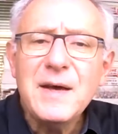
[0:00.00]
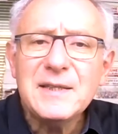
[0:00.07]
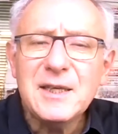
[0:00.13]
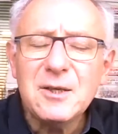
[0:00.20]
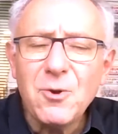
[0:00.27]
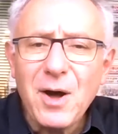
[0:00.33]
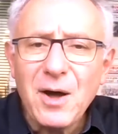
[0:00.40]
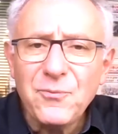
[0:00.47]
C'est
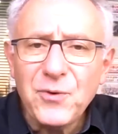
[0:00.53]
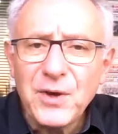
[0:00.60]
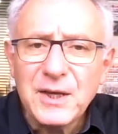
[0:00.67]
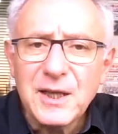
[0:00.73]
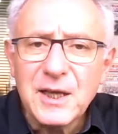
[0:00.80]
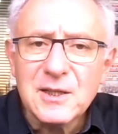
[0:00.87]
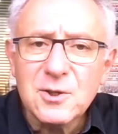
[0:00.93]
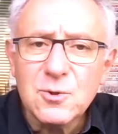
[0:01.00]
leur
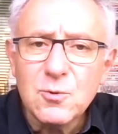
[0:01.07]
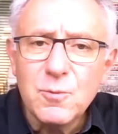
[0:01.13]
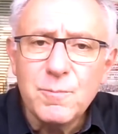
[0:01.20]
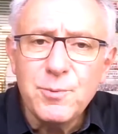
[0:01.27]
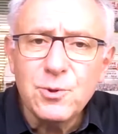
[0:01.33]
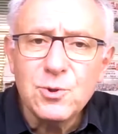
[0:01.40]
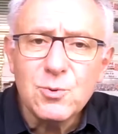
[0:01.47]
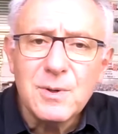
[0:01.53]
affectation aux
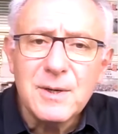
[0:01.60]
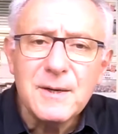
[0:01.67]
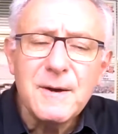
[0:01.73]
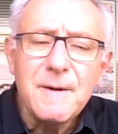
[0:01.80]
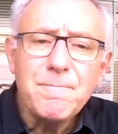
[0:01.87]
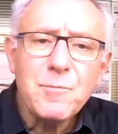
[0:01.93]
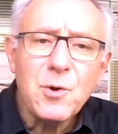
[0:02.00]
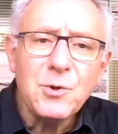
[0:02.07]
besoins
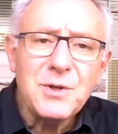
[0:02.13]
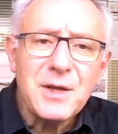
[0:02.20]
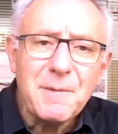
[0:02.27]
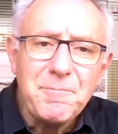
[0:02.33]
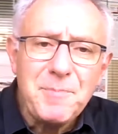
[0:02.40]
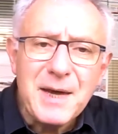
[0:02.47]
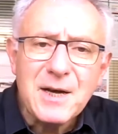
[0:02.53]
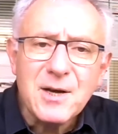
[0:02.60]
en termes
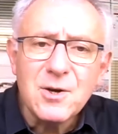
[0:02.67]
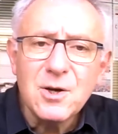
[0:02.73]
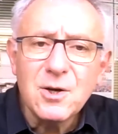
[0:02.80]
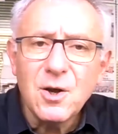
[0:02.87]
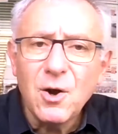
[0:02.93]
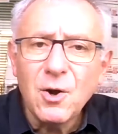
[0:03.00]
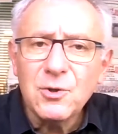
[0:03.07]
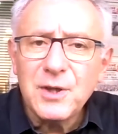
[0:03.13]

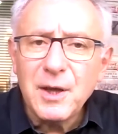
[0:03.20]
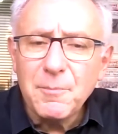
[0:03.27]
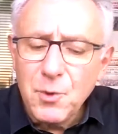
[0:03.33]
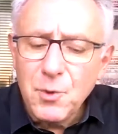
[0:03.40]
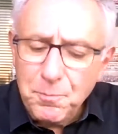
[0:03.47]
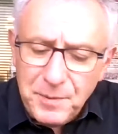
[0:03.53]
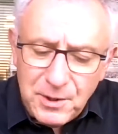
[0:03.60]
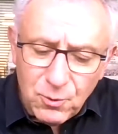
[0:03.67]
d'écoles, en termes
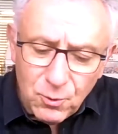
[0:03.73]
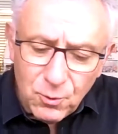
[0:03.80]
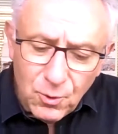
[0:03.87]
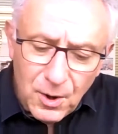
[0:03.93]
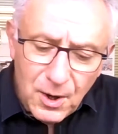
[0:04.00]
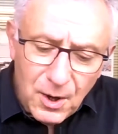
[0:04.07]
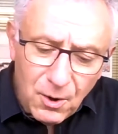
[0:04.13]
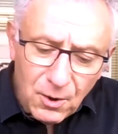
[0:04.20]
d'hôpitaux,
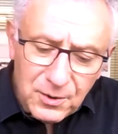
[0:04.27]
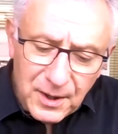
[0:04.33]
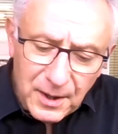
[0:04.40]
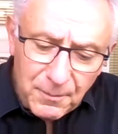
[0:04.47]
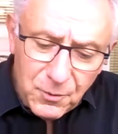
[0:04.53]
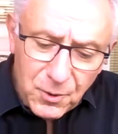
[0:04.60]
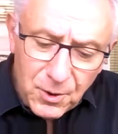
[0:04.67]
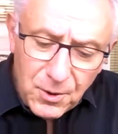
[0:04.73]
en
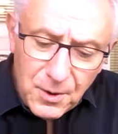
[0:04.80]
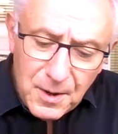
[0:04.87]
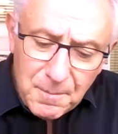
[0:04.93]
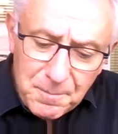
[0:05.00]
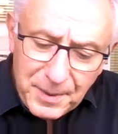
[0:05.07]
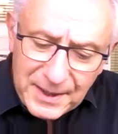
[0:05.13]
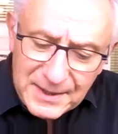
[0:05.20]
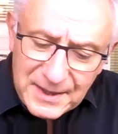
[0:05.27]
termes de
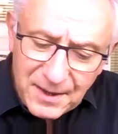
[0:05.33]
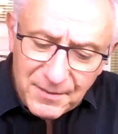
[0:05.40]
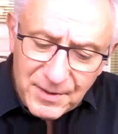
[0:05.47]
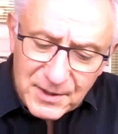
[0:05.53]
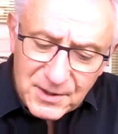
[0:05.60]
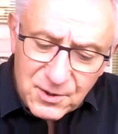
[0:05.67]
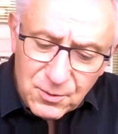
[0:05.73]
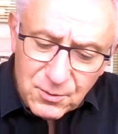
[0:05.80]

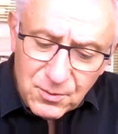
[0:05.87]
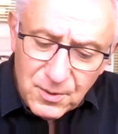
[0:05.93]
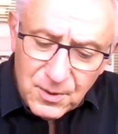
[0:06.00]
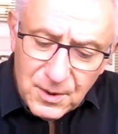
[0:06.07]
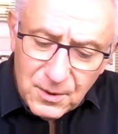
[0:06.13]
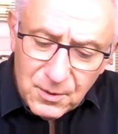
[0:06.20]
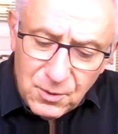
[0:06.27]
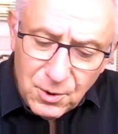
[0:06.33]
préservation
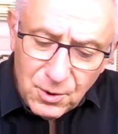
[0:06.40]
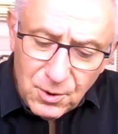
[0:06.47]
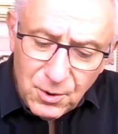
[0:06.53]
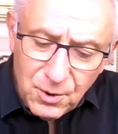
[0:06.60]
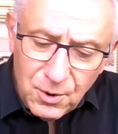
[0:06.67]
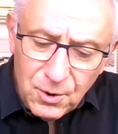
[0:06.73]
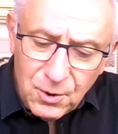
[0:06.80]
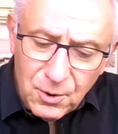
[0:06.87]
de
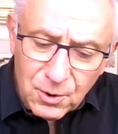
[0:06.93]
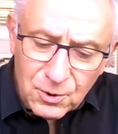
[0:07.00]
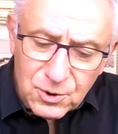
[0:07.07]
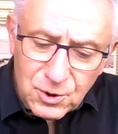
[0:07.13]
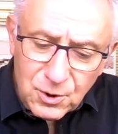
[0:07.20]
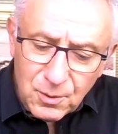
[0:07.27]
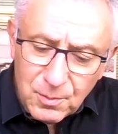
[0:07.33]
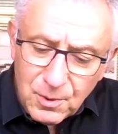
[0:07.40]
euh,
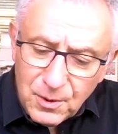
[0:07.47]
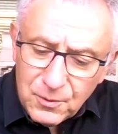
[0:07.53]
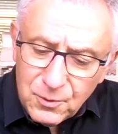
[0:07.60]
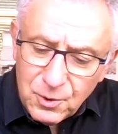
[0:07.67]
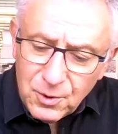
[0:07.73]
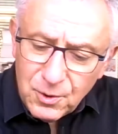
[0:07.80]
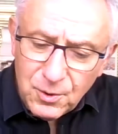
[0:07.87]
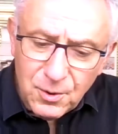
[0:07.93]
l'ensemble
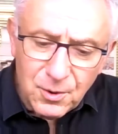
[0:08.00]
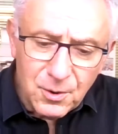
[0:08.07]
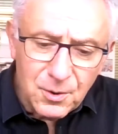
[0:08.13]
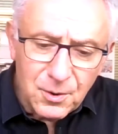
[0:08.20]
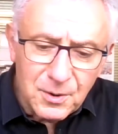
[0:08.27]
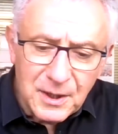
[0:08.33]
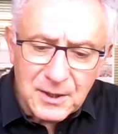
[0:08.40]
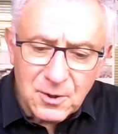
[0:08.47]
euh,
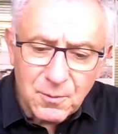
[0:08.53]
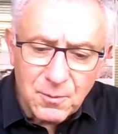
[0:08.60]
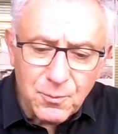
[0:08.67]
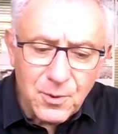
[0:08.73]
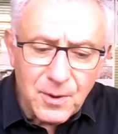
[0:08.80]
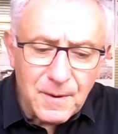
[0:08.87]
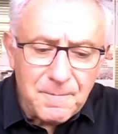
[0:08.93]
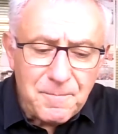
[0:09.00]
des
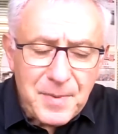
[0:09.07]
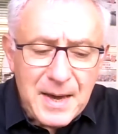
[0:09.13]
emplois.